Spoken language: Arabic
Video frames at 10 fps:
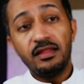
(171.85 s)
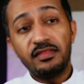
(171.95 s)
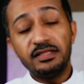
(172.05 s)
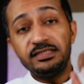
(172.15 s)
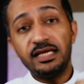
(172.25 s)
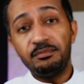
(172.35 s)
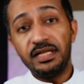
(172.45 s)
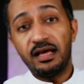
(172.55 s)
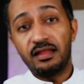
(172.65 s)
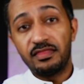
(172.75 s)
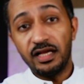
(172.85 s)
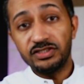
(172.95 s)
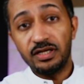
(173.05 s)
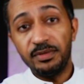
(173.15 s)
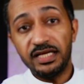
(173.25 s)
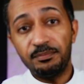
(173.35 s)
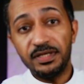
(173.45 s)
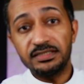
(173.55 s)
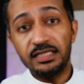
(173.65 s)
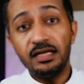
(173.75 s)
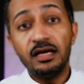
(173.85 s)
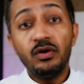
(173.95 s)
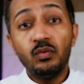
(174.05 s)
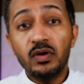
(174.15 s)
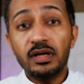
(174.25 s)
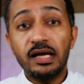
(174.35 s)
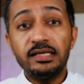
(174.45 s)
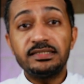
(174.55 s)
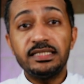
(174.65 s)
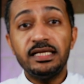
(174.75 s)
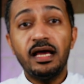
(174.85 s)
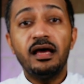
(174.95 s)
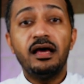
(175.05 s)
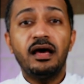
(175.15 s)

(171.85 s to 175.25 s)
ثنتين منها 12 ميجا بكسل والرئيسية